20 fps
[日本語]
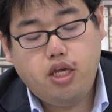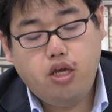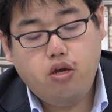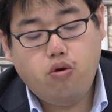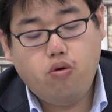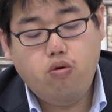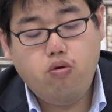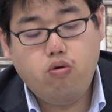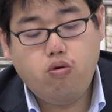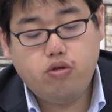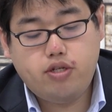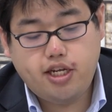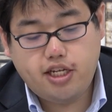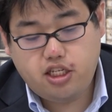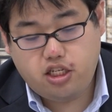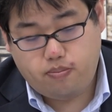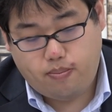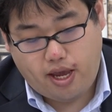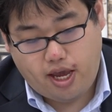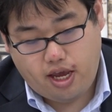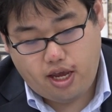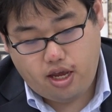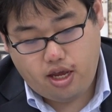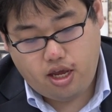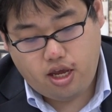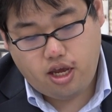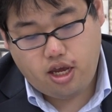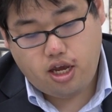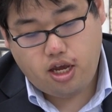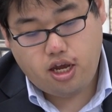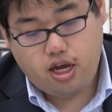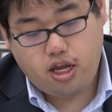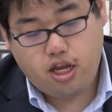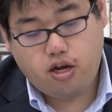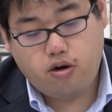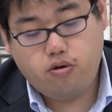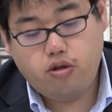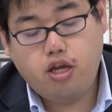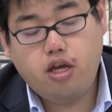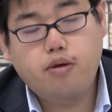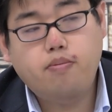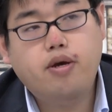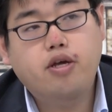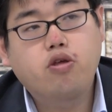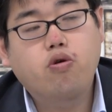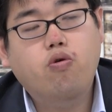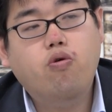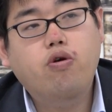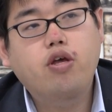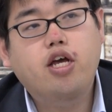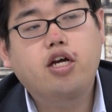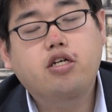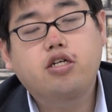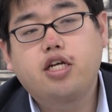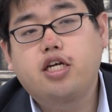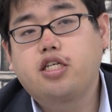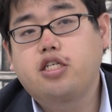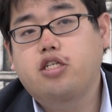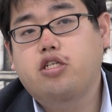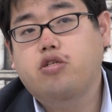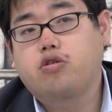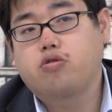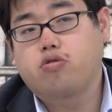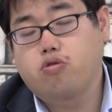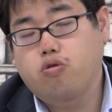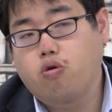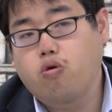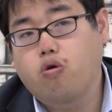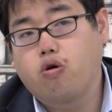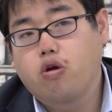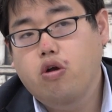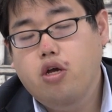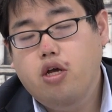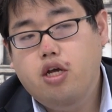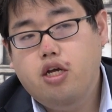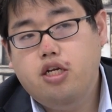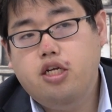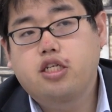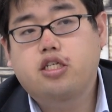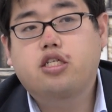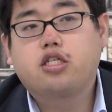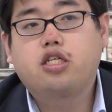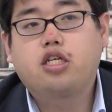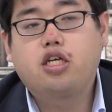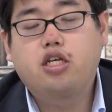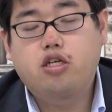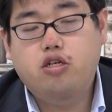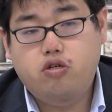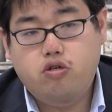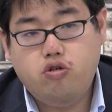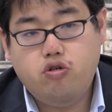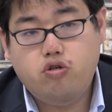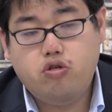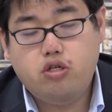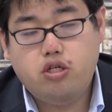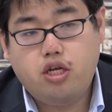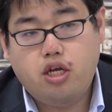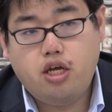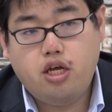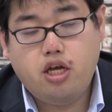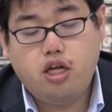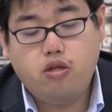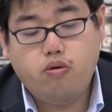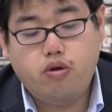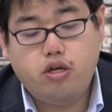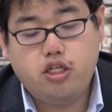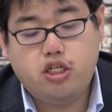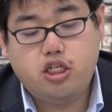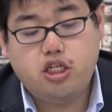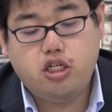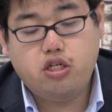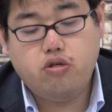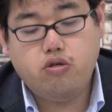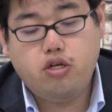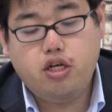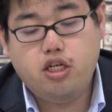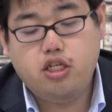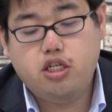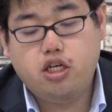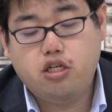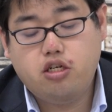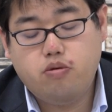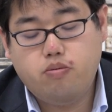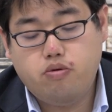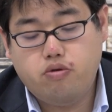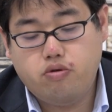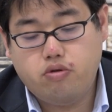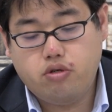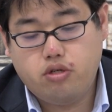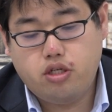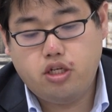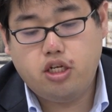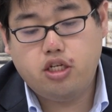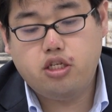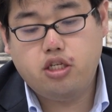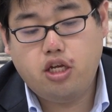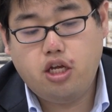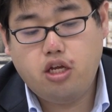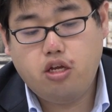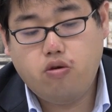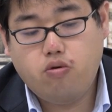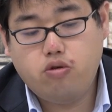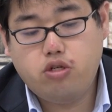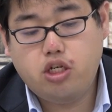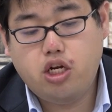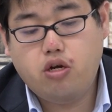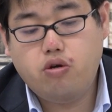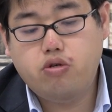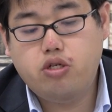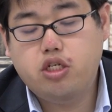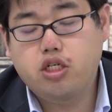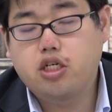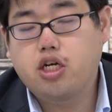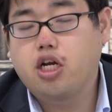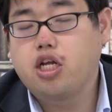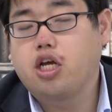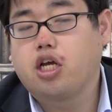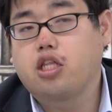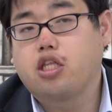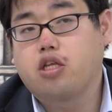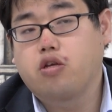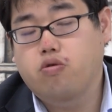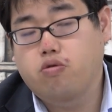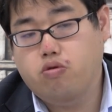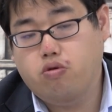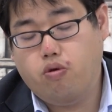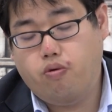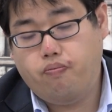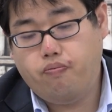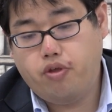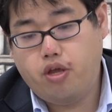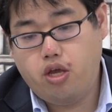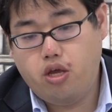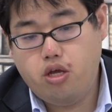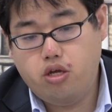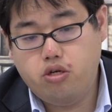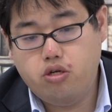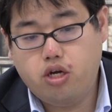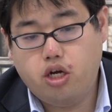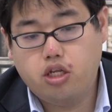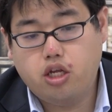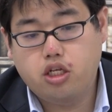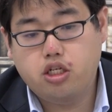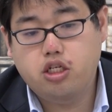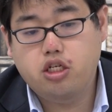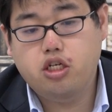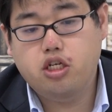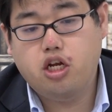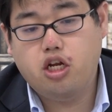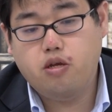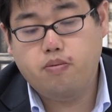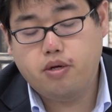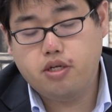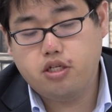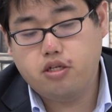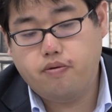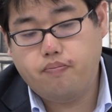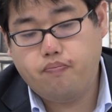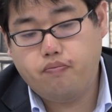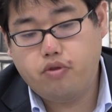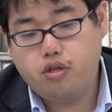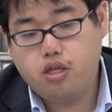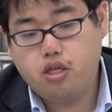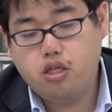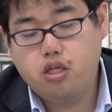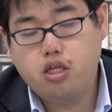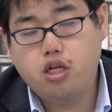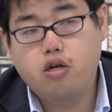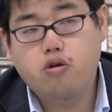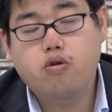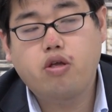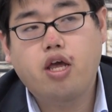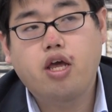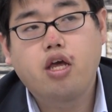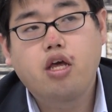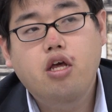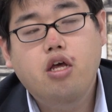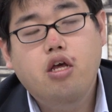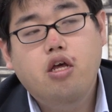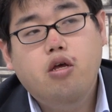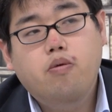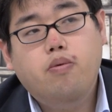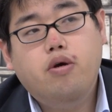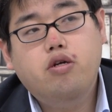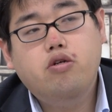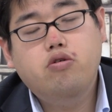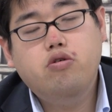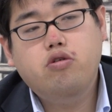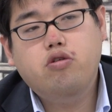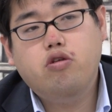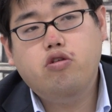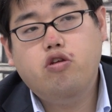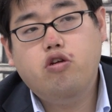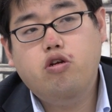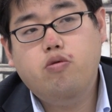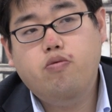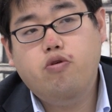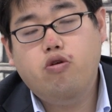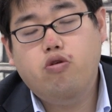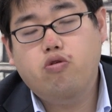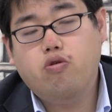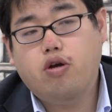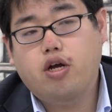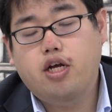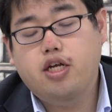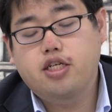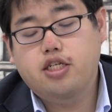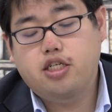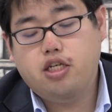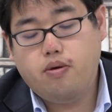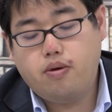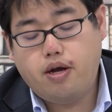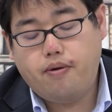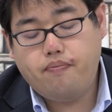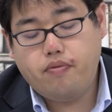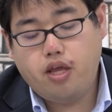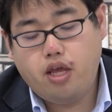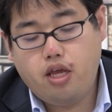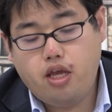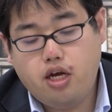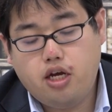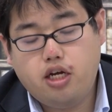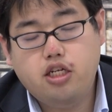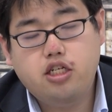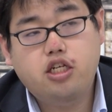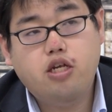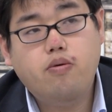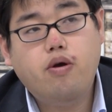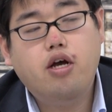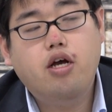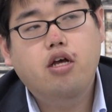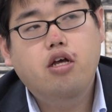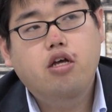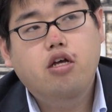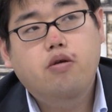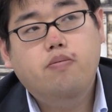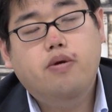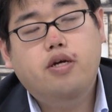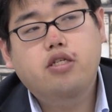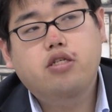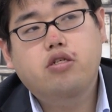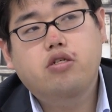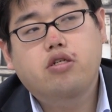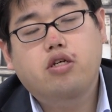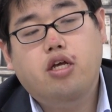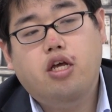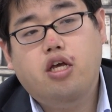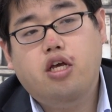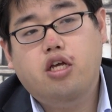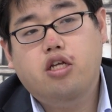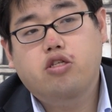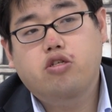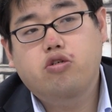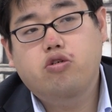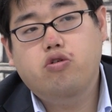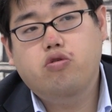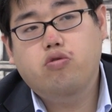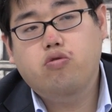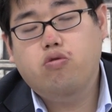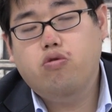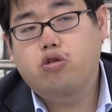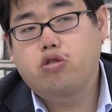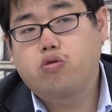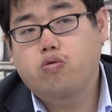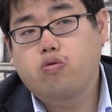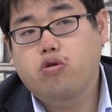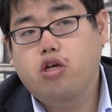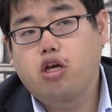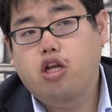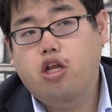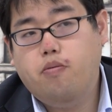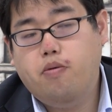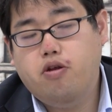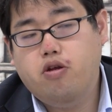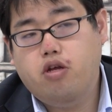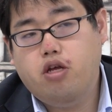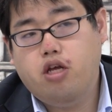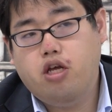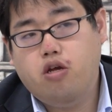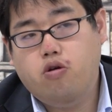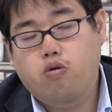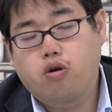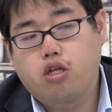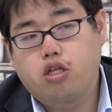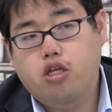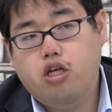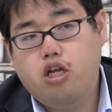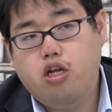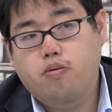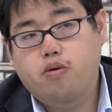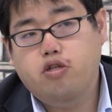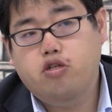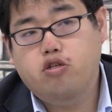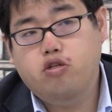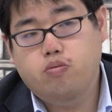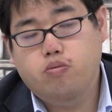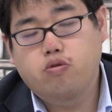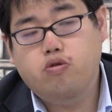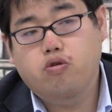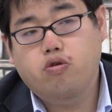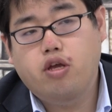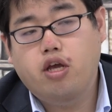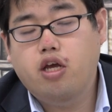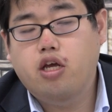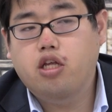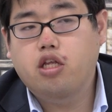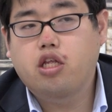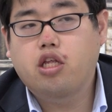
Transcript: 本語説明なので、要約練習とリスニング、あとは自由英作文ですね、こちらをしっかりやっておくという形になります。なので、ルートそのものに関してはまず、通常通り総計レベル、終わっていれば十分とで、